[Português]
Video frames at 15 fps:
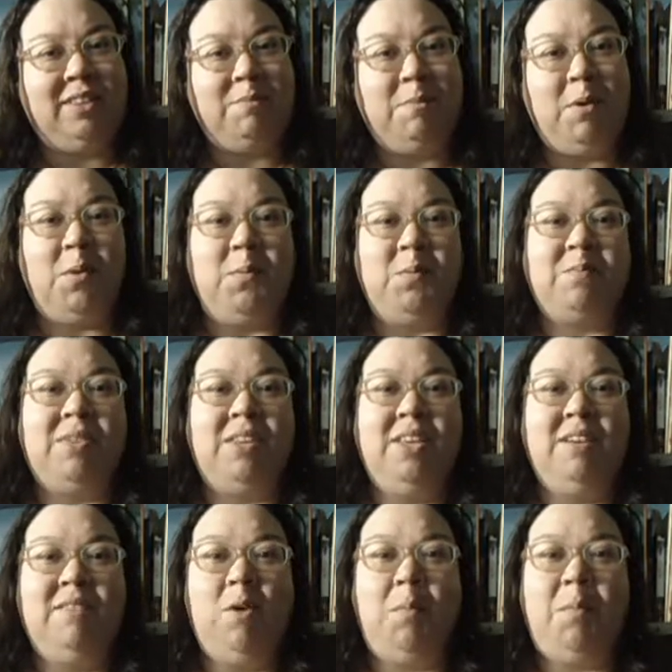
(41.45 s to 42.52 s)
Bom,
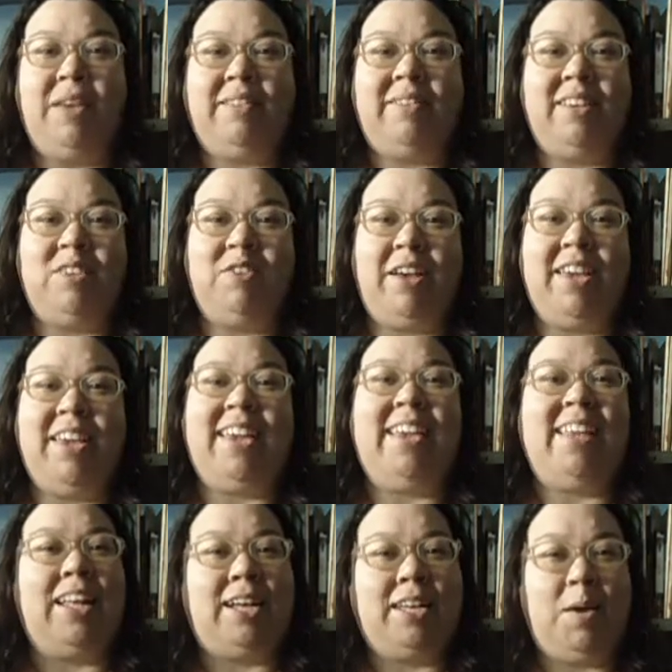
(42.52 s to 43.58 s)
vão pensando aí que
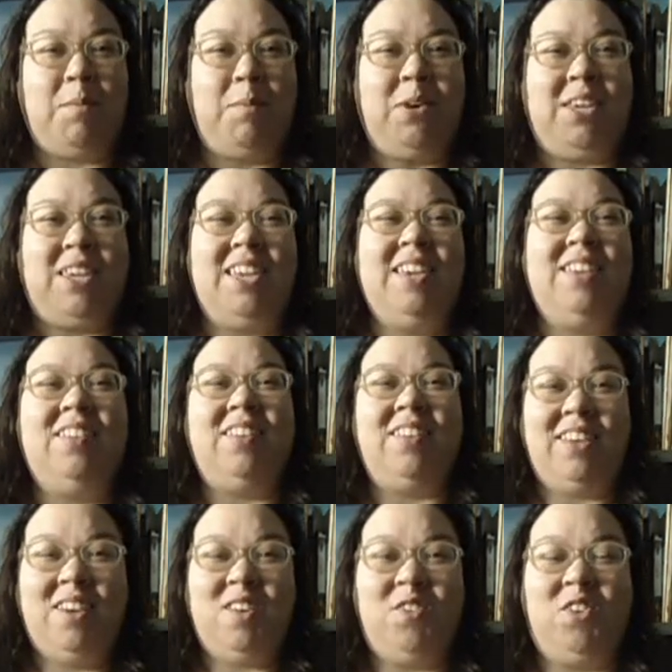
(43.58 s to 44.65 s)
daqui a pouquinho
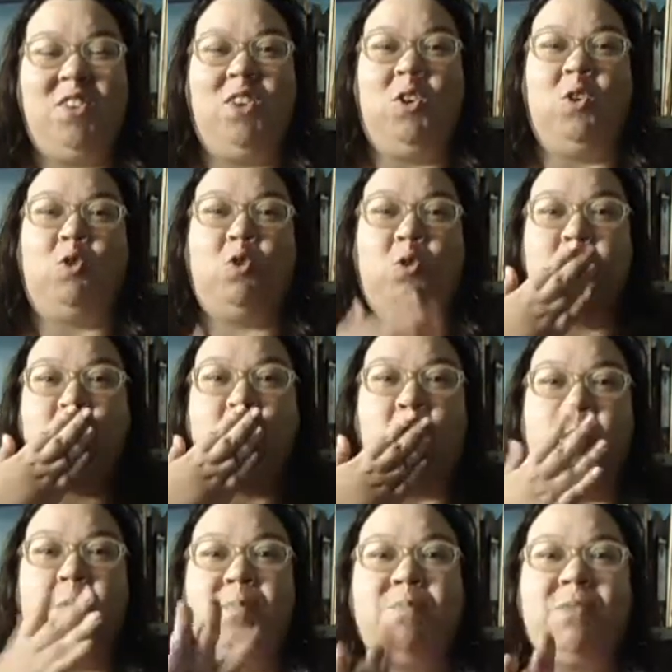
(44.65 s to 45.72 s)
eu volto.
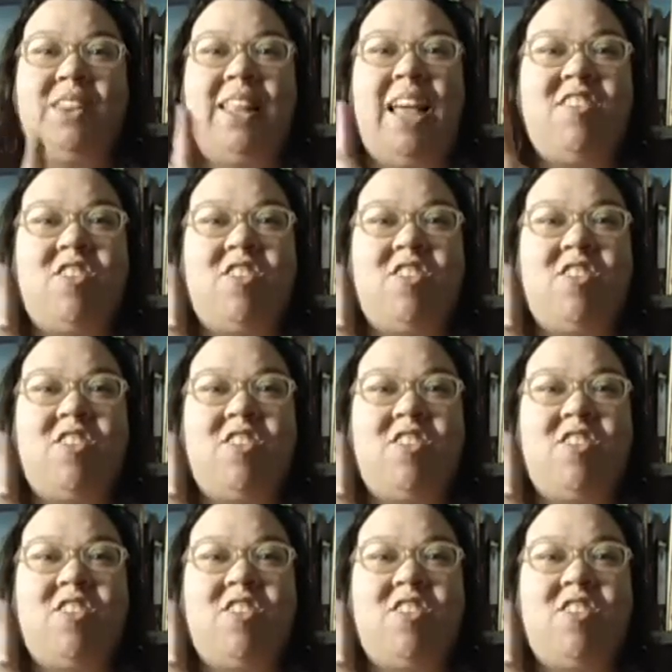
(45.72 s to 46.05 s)
Até